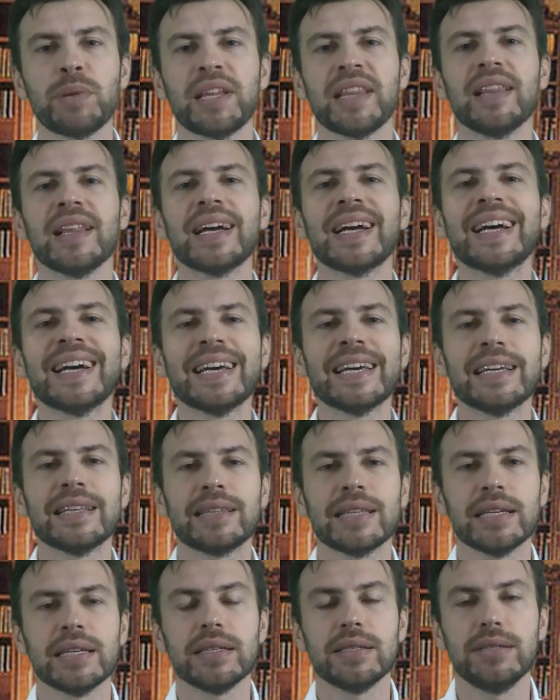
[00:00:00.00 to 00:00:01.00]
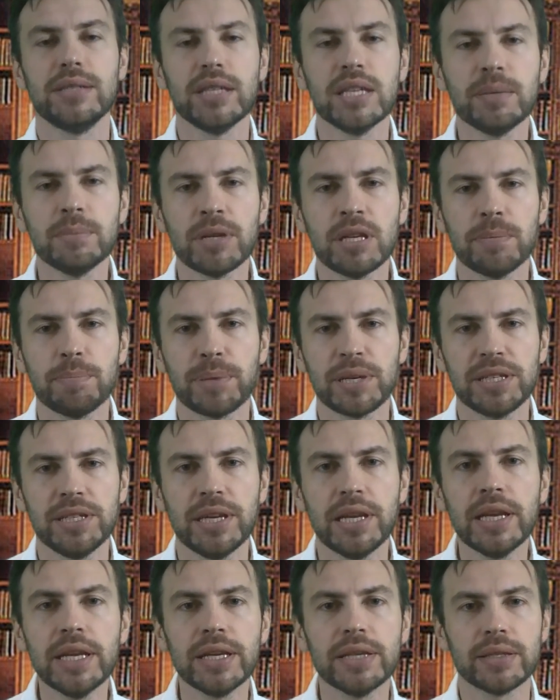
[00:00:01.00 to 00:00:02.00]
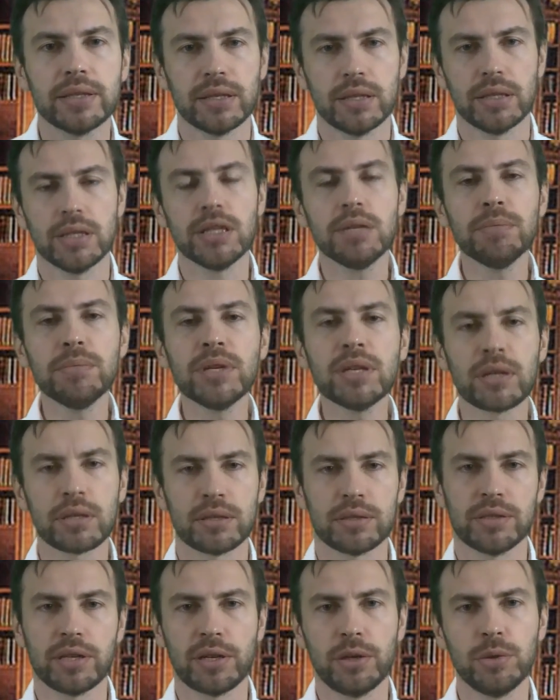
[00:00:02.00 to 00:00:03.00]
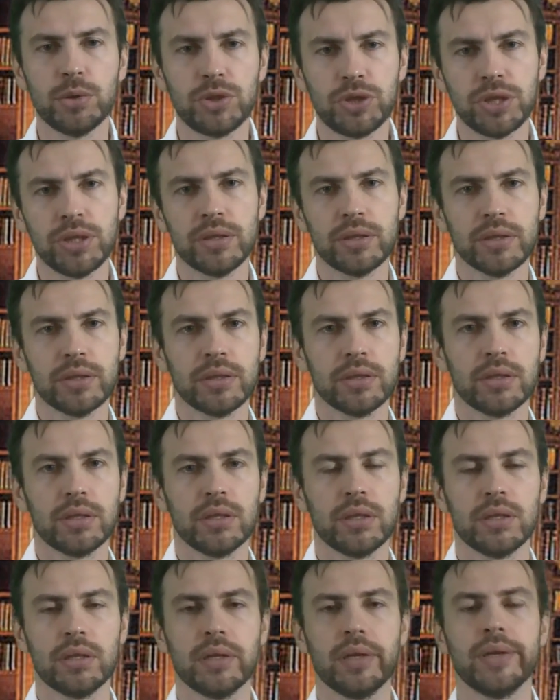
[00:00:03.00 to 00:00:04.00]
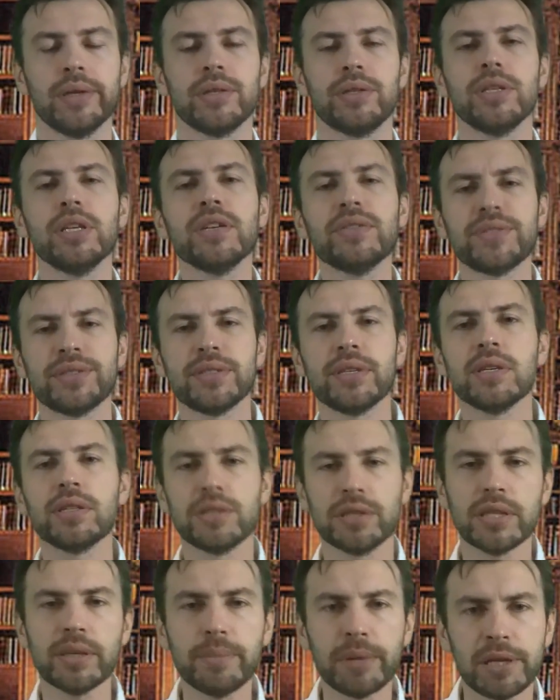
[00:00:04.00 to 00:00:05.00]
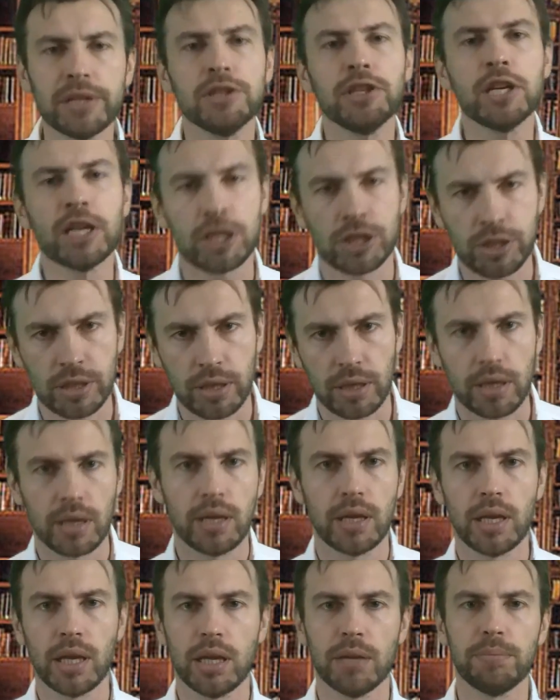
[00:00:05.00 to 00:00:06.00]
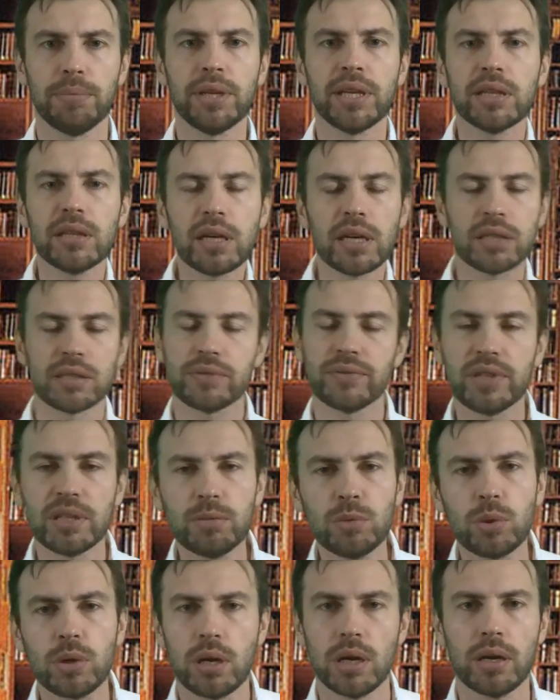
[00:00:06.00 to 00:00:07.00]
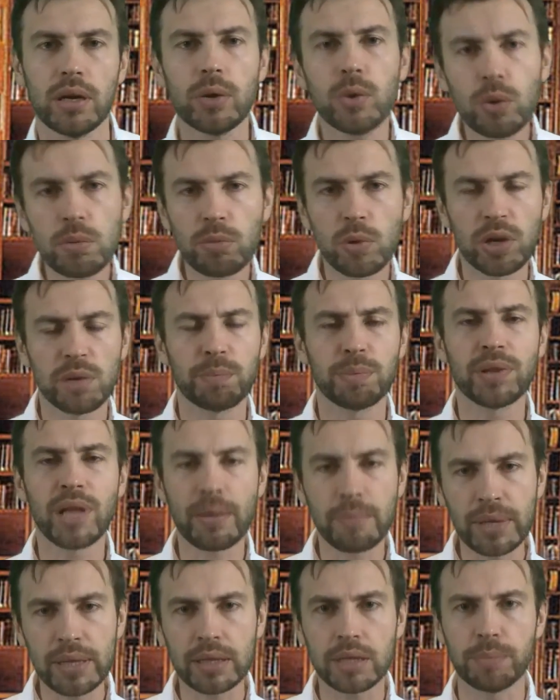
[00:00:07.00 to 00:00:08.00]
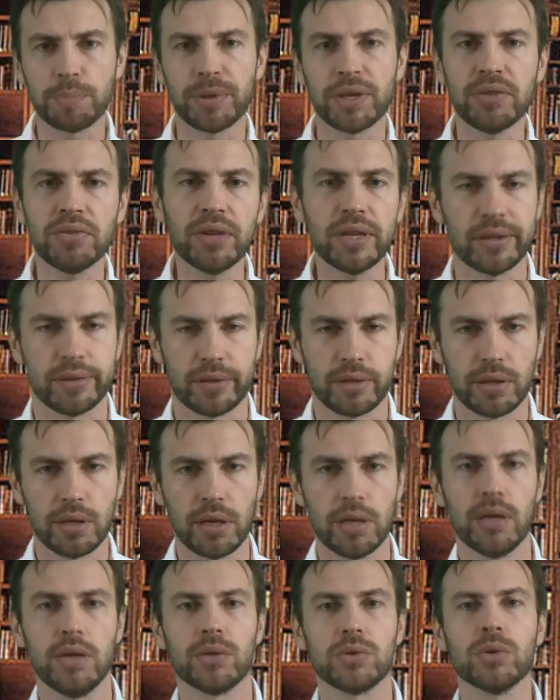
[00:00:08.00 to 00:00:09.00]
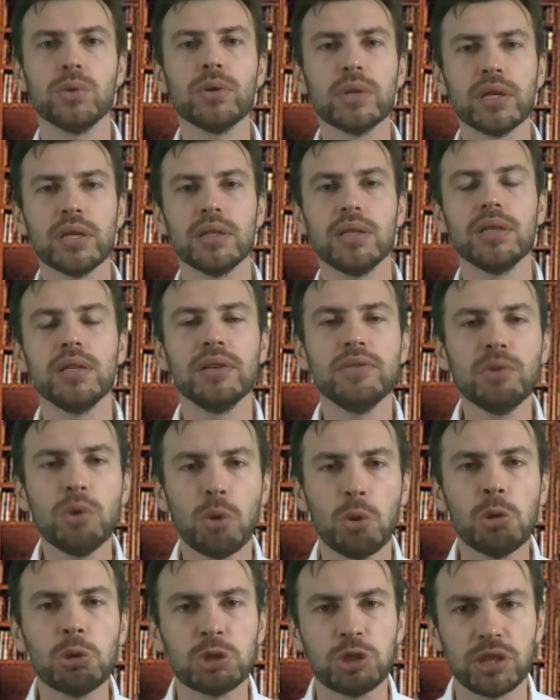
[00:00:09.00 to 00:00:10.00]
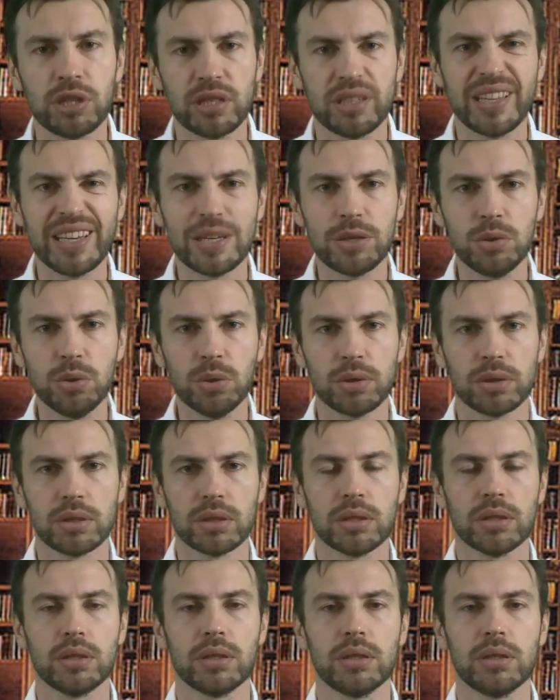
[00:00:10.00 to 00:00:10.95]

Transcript: предлагает земли поделить и мир заключить. Те все земли наши. Передай своему королю мой пламенный привет. Скоро и до него очередь дойдет.